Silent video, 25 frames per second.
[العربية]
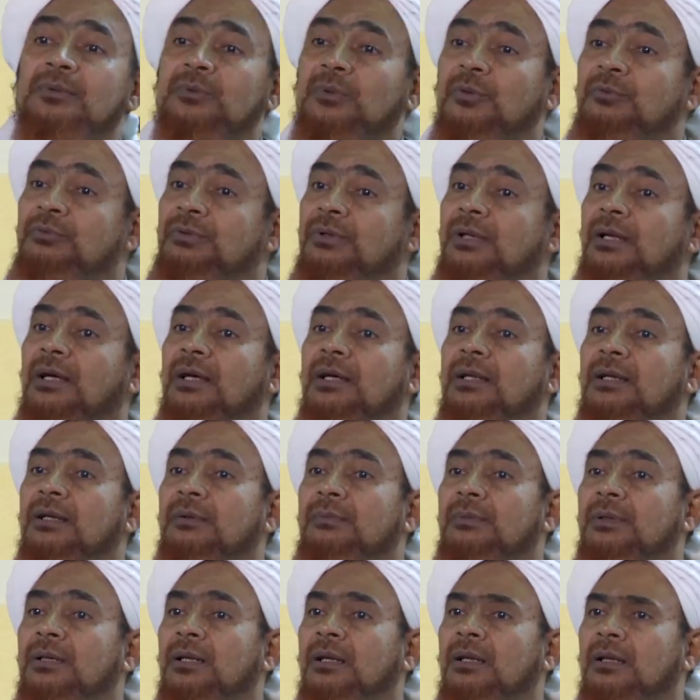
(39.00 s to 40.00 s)
وفي
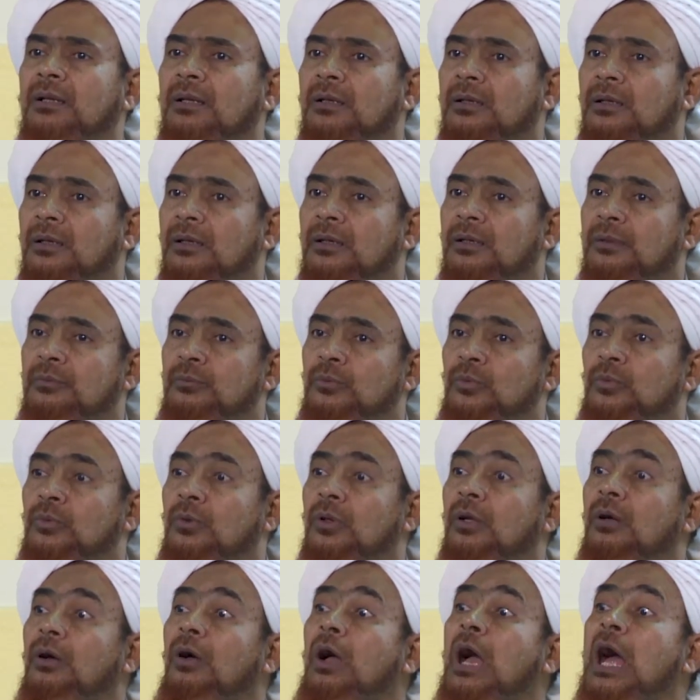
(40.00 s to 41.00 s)
العالم الأعلى كلام
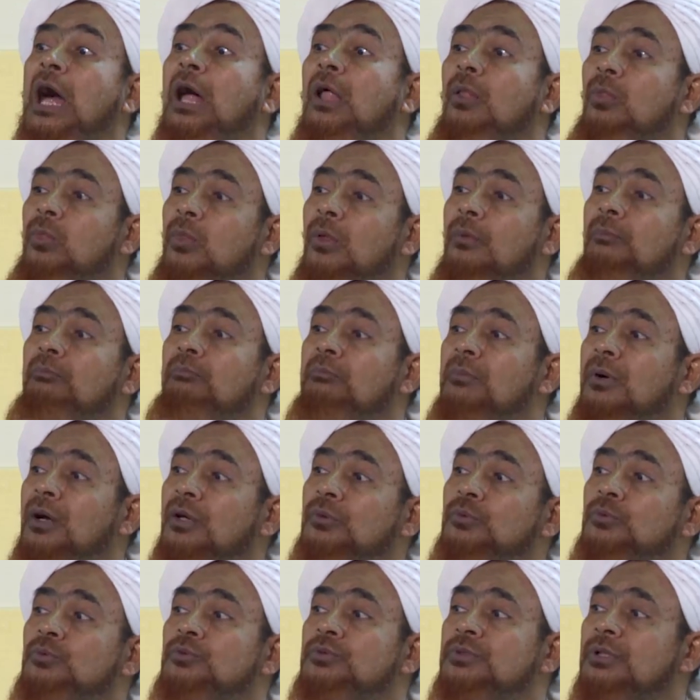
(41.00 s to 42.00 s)
الله أعظم ما
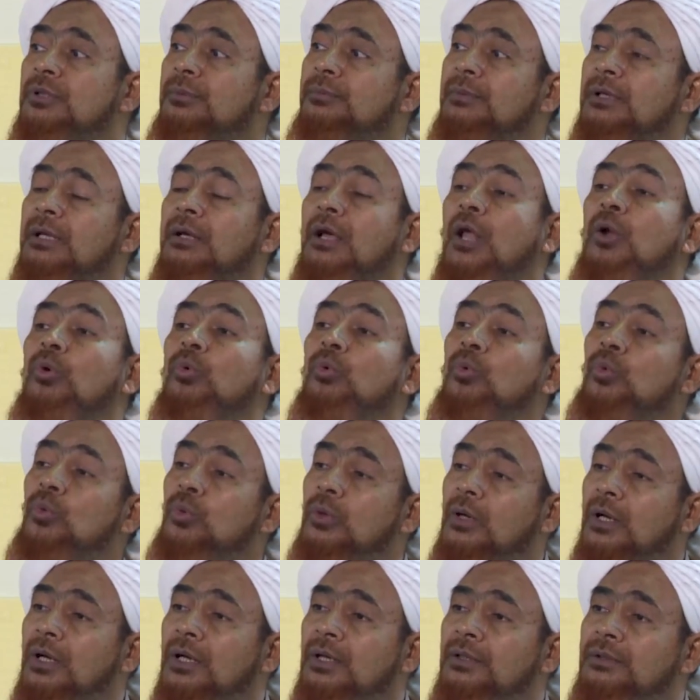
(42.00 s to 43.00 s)
ينشر من
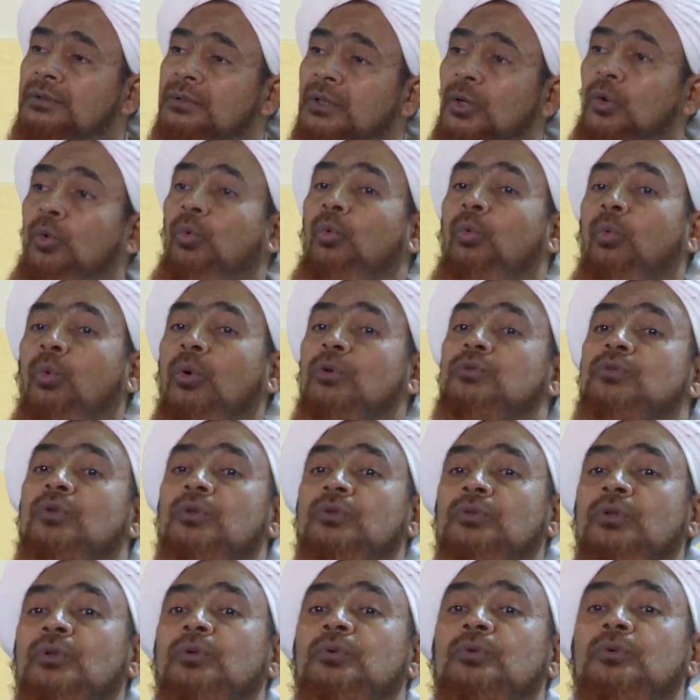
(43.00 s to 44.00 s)
القرآن
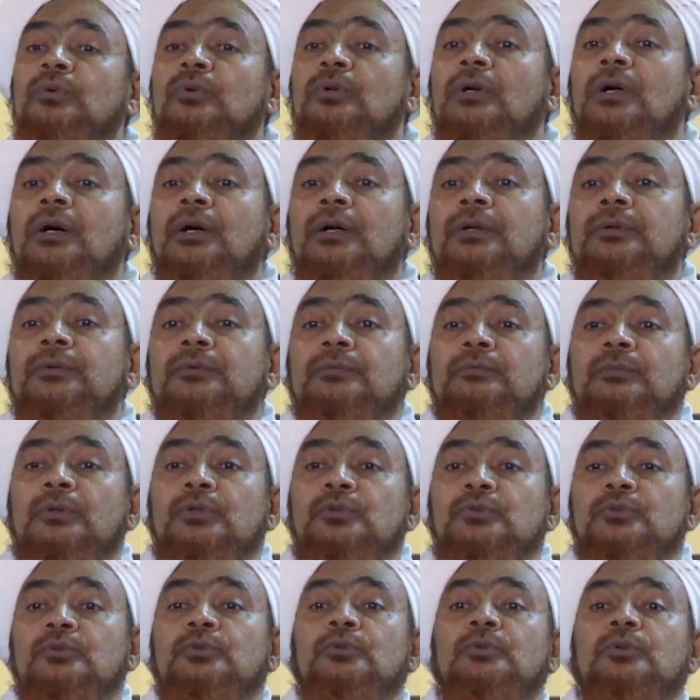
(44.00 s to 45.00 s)
وسط القرآن
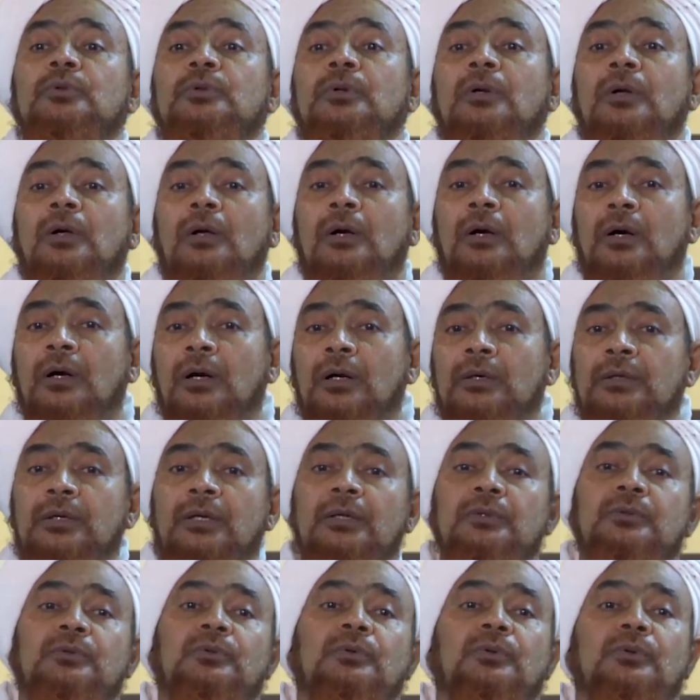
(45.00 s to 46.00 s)
منشور
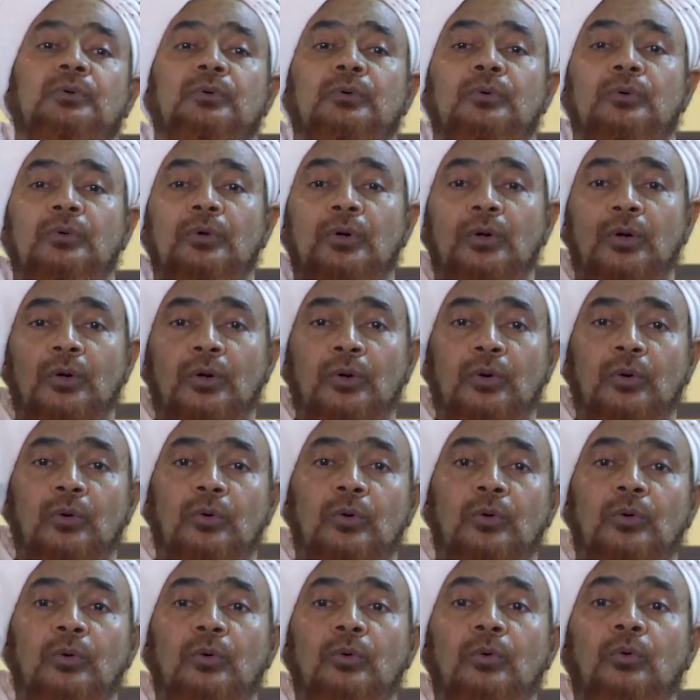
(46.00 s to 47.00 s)
حياة
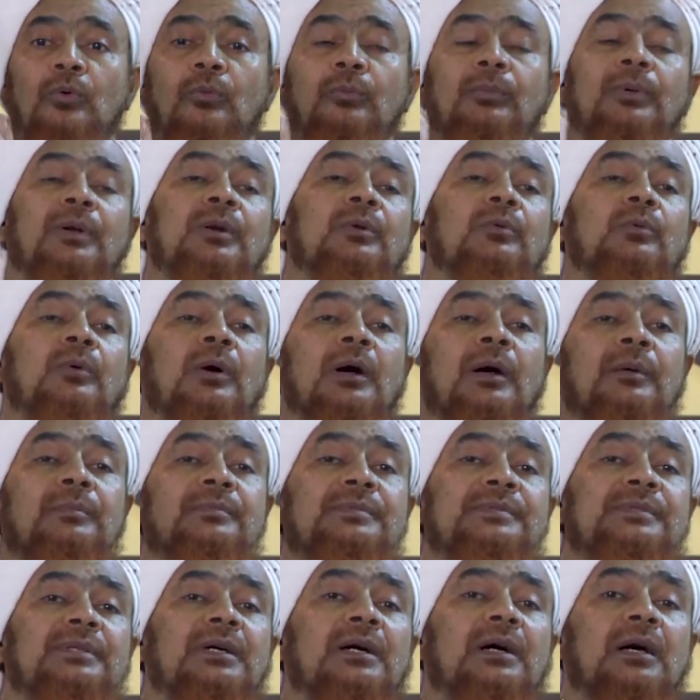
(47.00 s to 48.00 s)
عمر
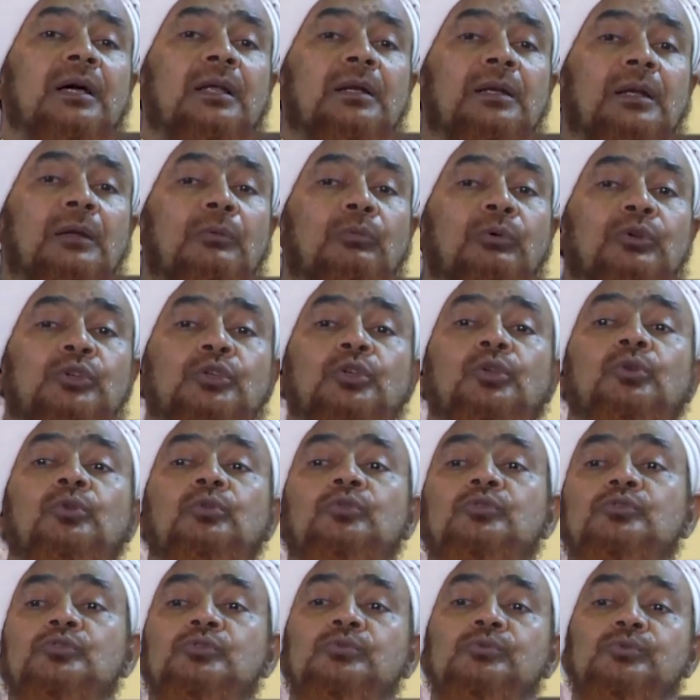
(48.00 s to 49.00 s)
وحمزة على وجه
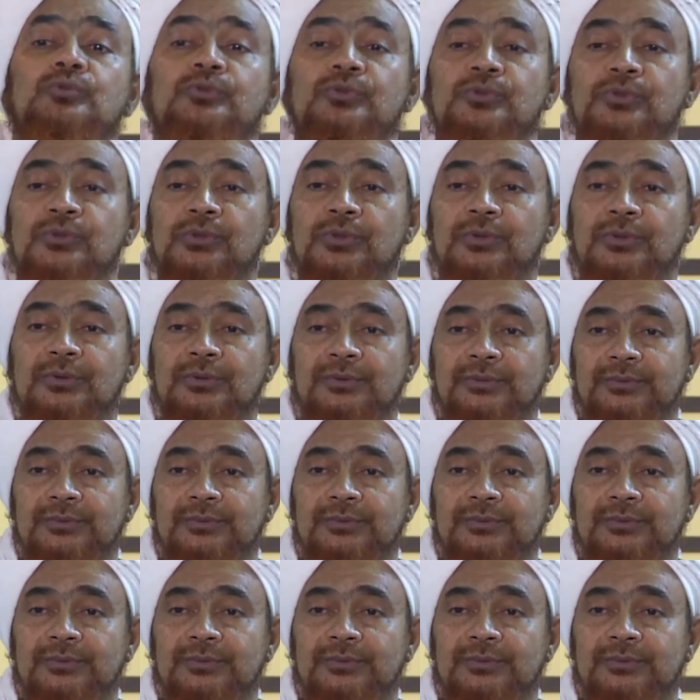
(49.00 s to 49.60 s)
الخصوص